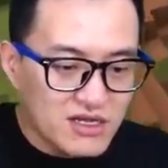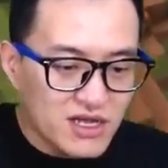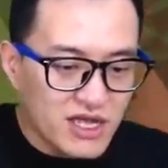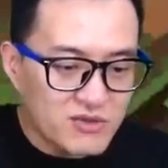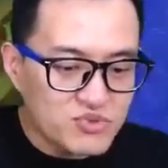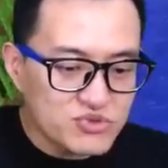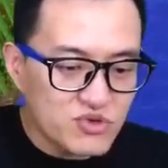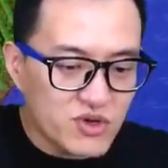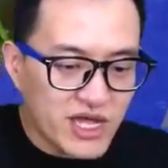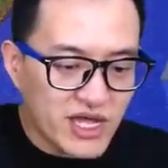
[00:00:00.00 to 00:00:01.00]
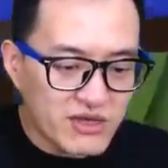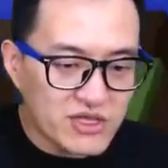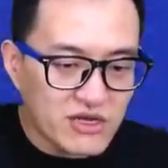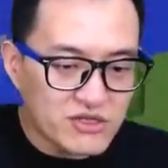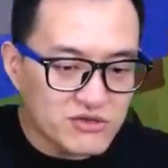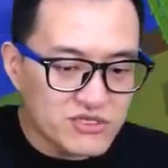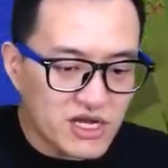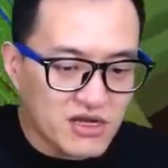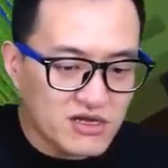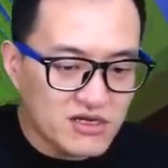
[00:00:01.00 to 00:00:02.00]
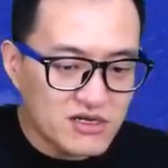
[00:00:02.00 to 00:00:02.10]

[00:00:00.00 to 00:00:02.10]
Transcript: 哎，不错哎。还有哪有道具箱？